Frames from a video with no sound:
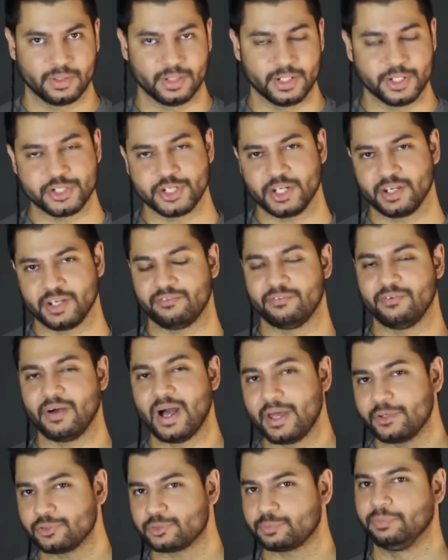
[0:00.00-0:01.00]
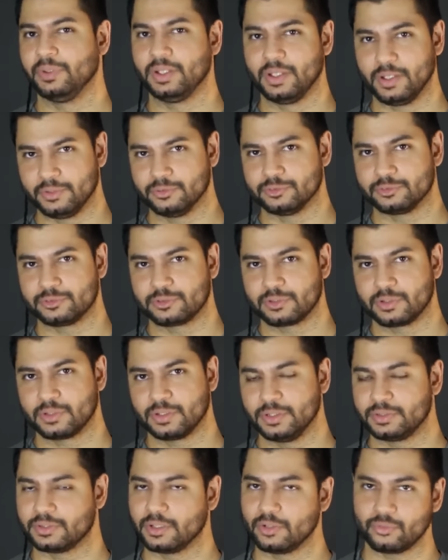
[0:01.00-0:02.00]
Ele tinha vários planos,
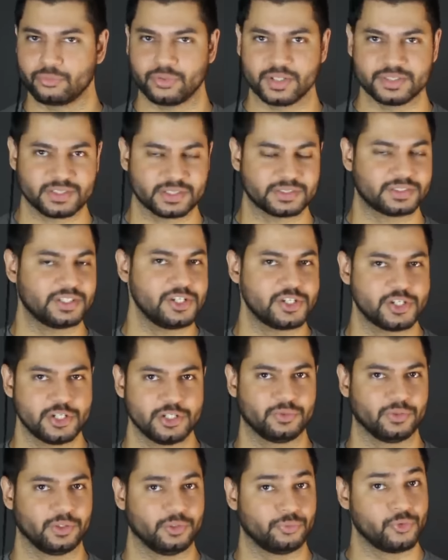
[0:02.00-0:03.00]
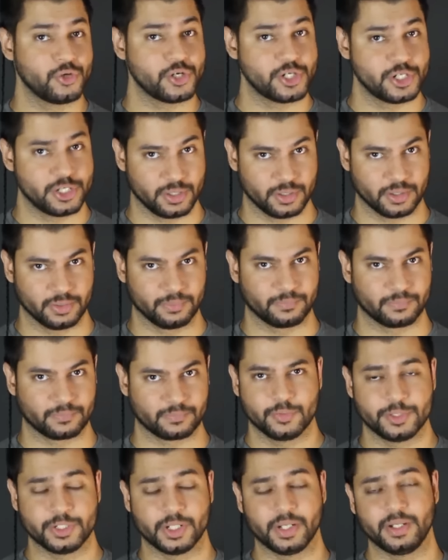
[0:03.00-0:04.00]
então não fazia sentido ele fugir.
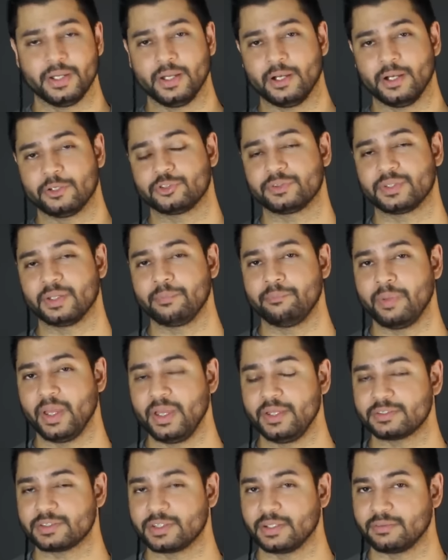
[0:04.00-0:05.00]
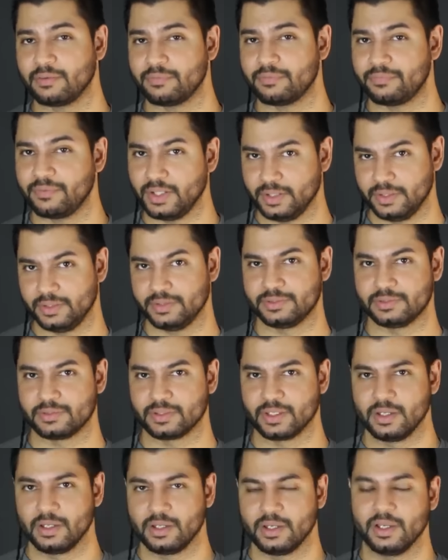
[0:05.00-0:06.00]
Janielson também estava
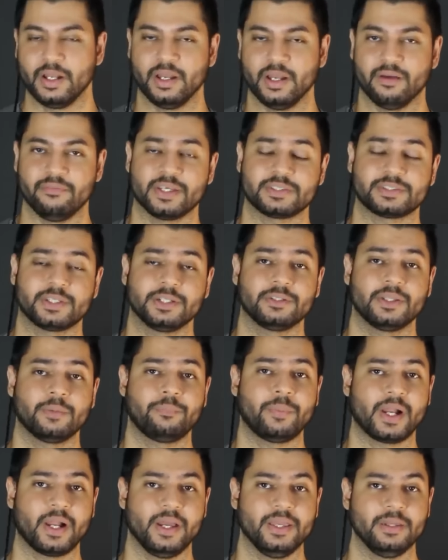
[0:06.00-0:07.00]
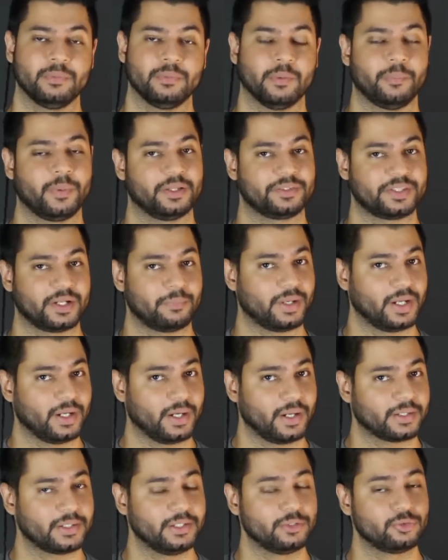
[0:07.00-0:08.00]
feliz. Ele havia saído da Paraíba para
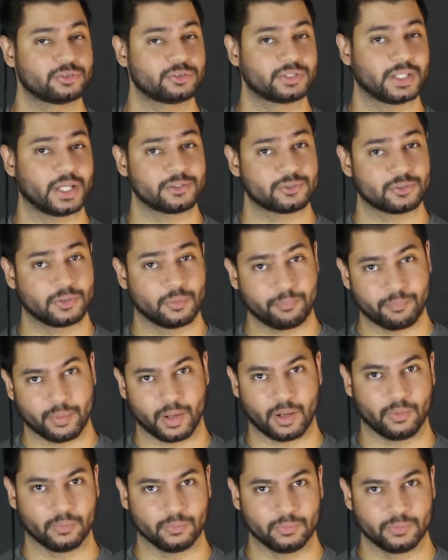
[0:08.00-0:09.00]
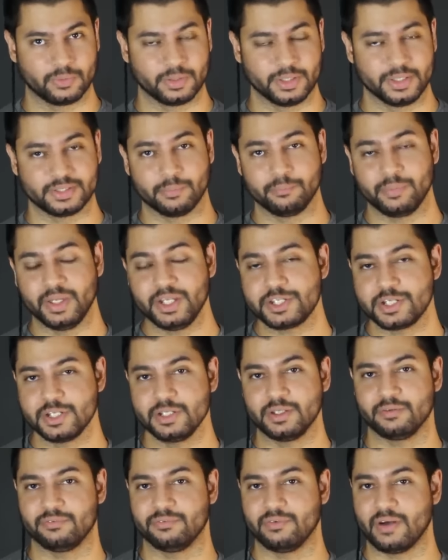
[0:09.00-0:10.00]
trabalhar aqui no estado de São Paulo e também
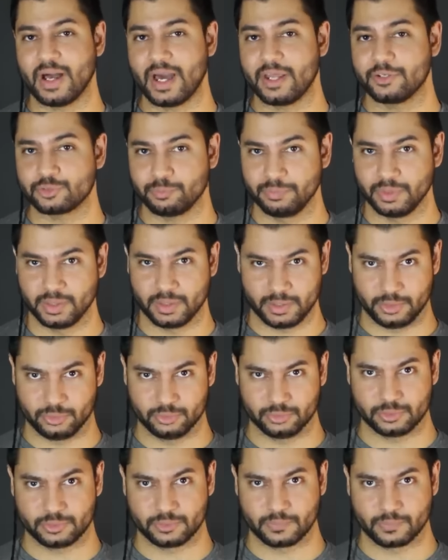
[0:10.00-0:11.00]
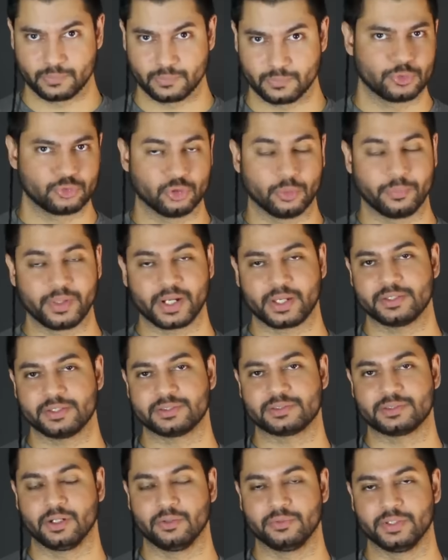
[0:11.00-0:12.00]
tinha vários planos. Sobre a
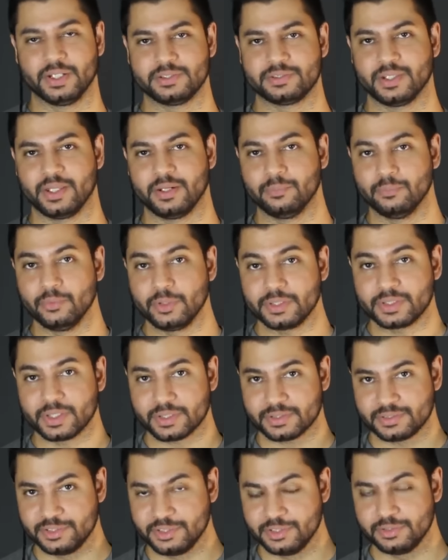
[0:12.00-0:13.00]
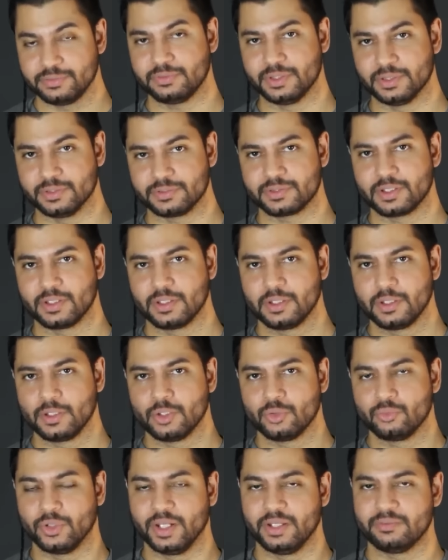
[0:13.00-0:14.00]
questão deles terem muitas dívidas,
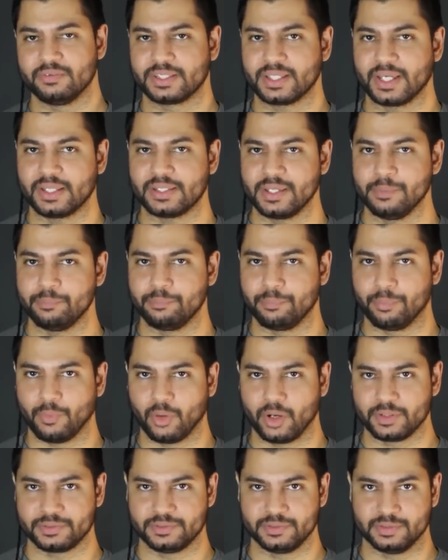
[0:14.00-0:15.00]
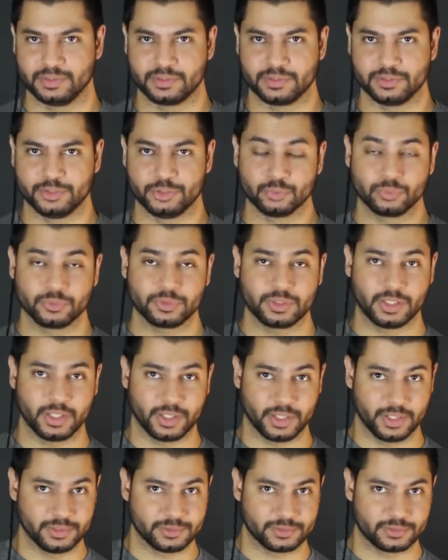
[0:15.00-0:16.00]
foi levantada a hipótese de um
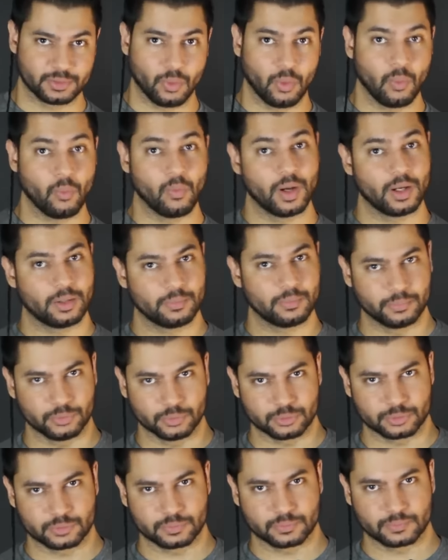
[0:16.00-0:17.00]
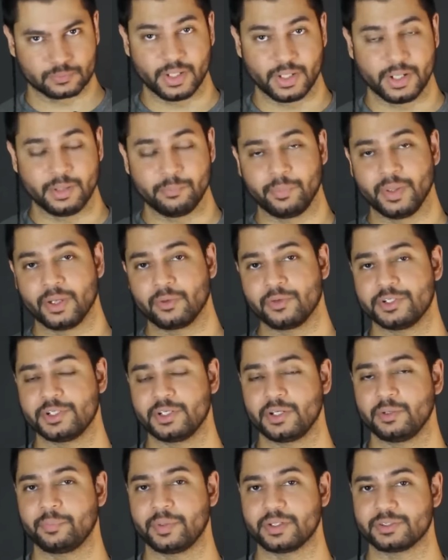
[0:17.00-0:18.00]
deles ou ambos terem pego
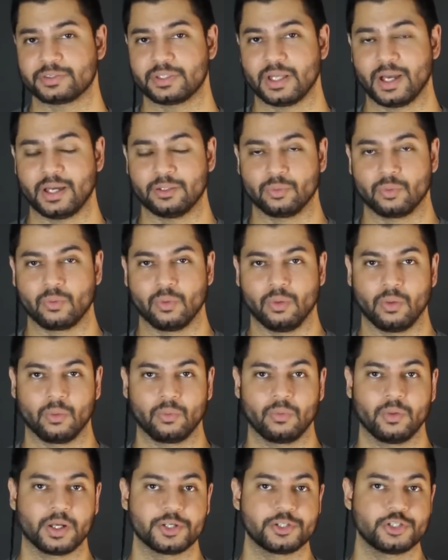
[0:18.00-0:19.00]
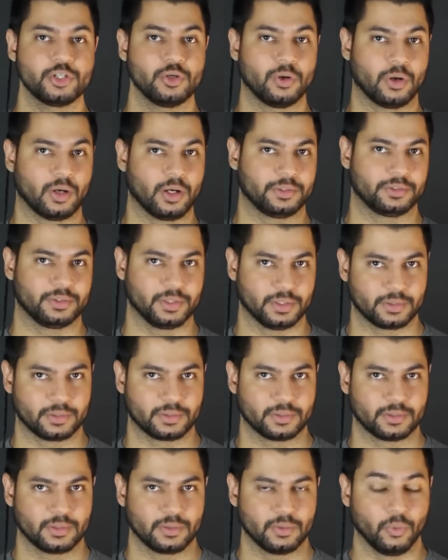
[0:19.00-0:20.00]
dinheiro emprestado com algum agiota.
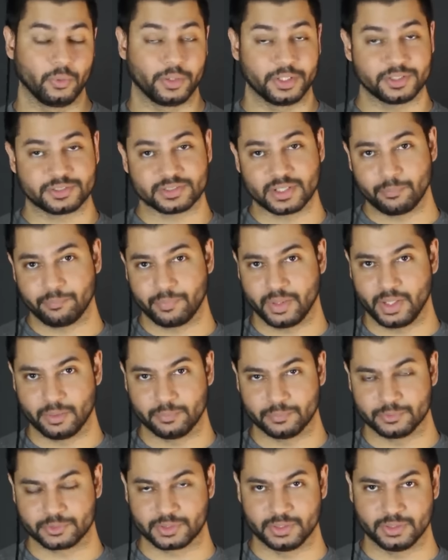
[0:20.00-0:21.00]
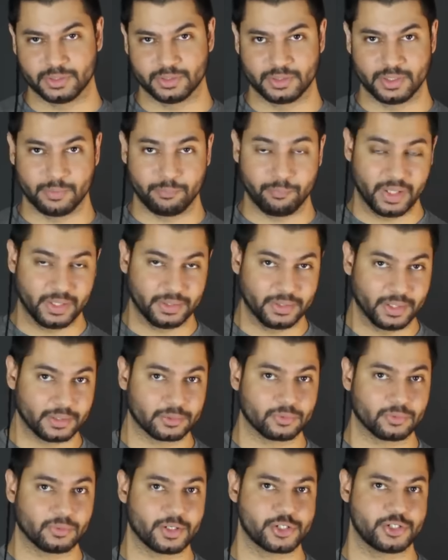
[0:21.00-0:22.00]
O que sabemos que,
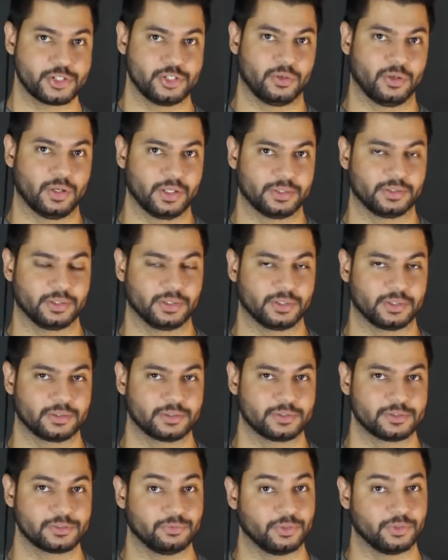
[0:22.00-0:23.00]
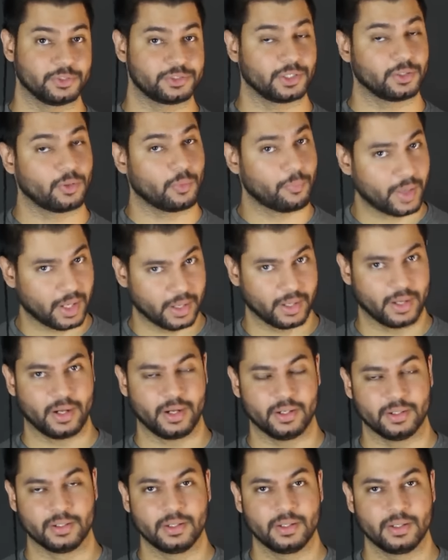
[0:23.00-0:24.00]
dependendo do agiota, se você não
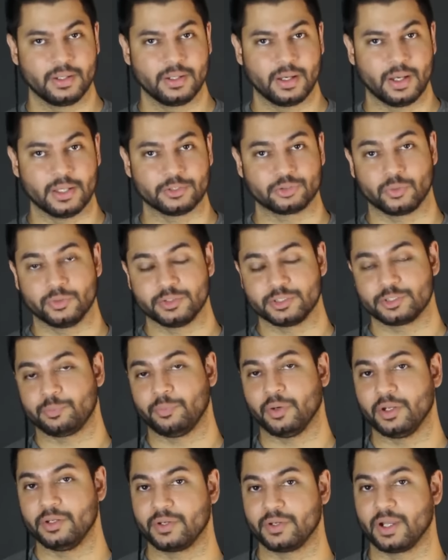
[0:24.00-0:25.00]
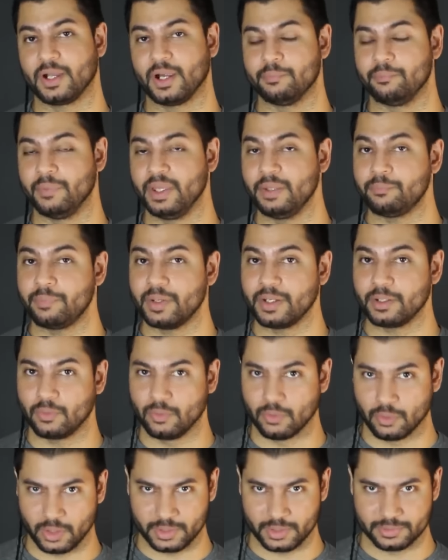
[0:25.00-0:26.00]
pagar, as coisas podem ficar bem
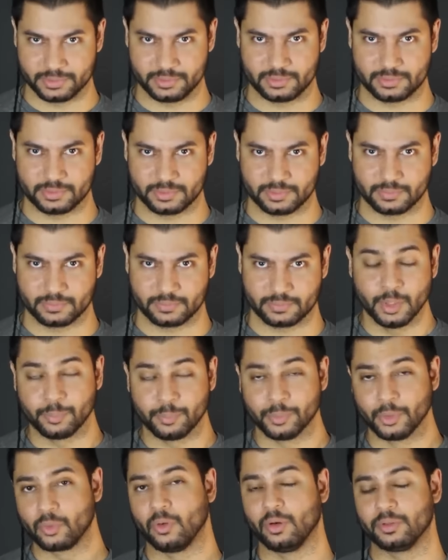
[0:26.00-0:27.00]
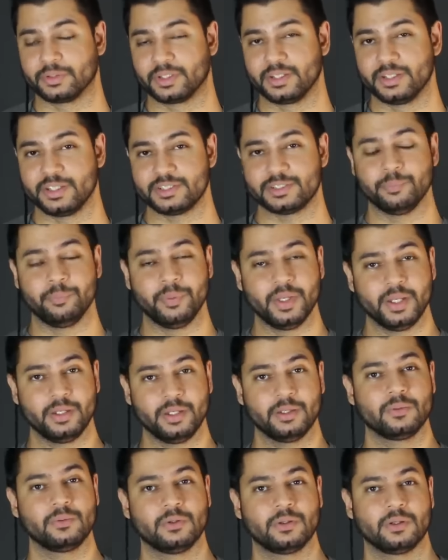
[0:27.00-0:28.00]
perigosas. E por conta desse
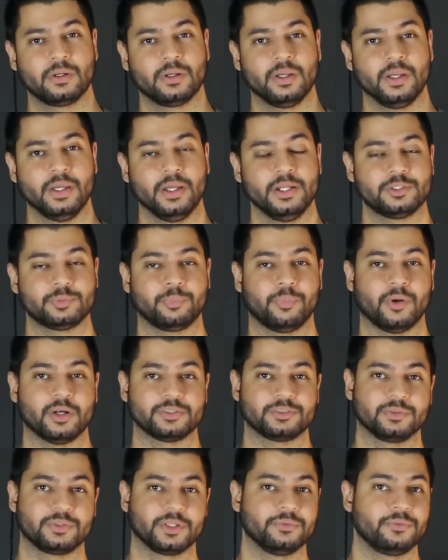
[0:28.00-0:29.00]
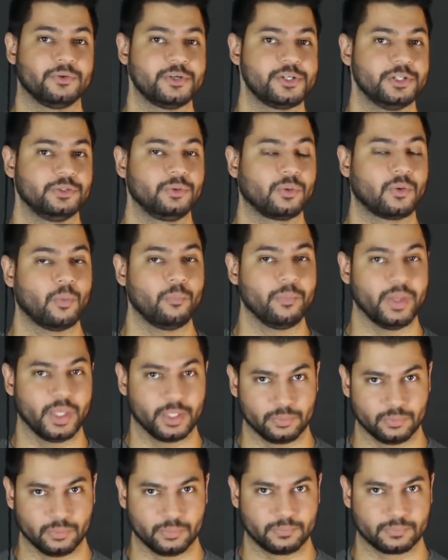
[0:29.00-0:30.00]
perigo, eles possam ter fugido com
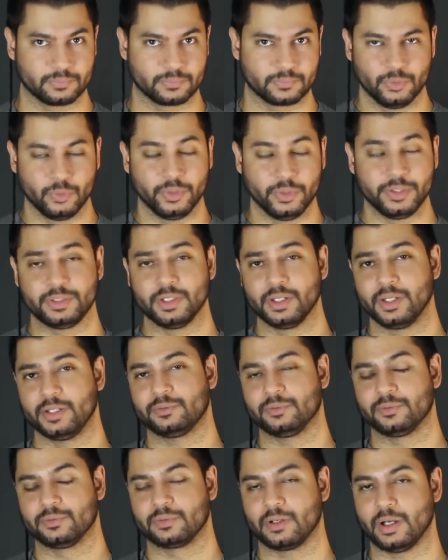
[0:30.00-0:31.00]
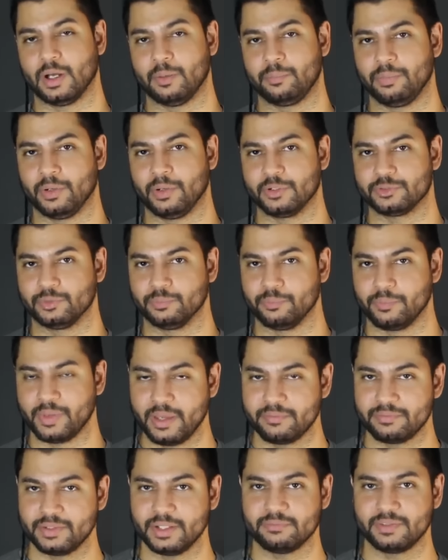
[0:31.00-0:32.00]
medo. No entanto, após um
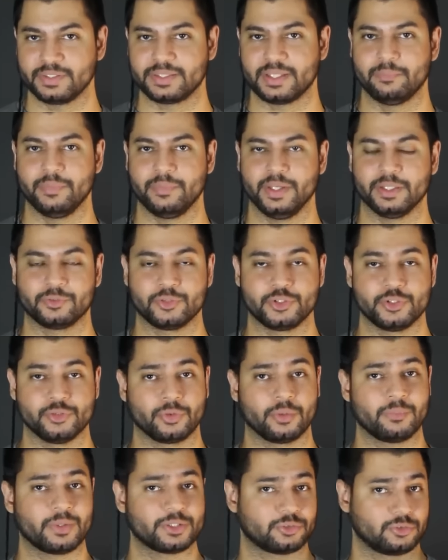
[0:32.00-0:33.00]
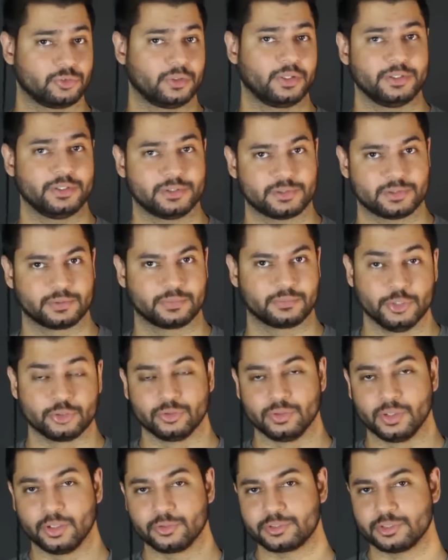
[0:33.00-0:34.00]
breve levantamento de informações,
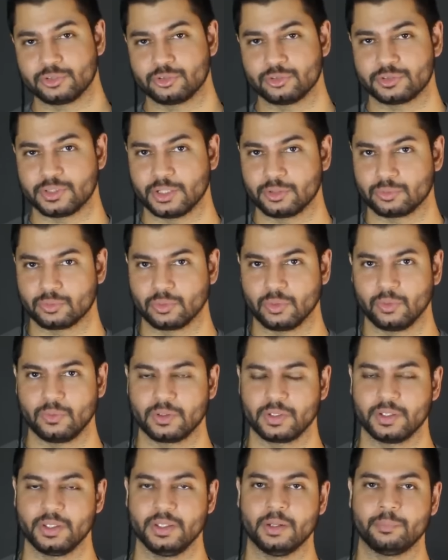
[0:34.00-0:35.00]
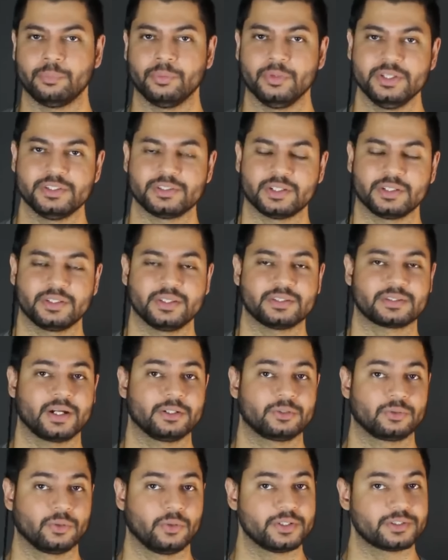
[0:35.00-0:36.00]
isso não se sustentou e a polícia
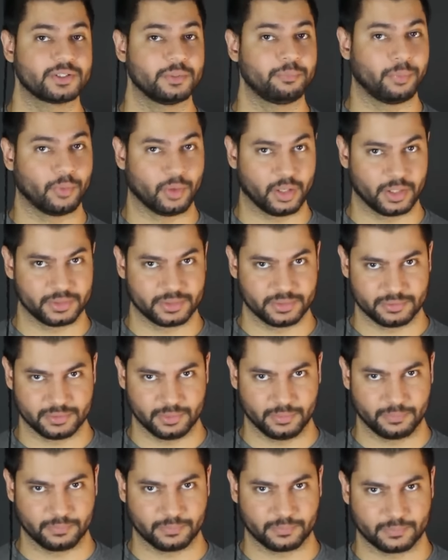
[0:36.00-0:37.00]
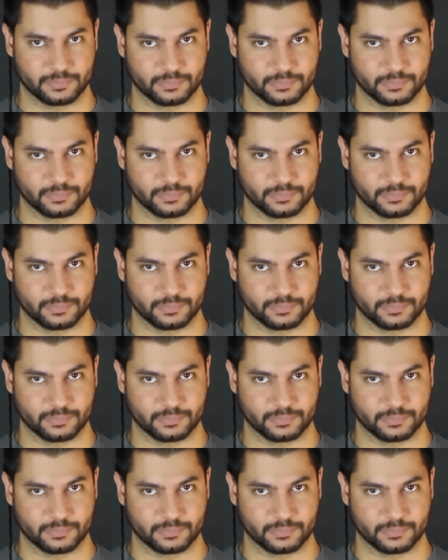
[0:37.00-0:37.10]
descartou essa hipótese.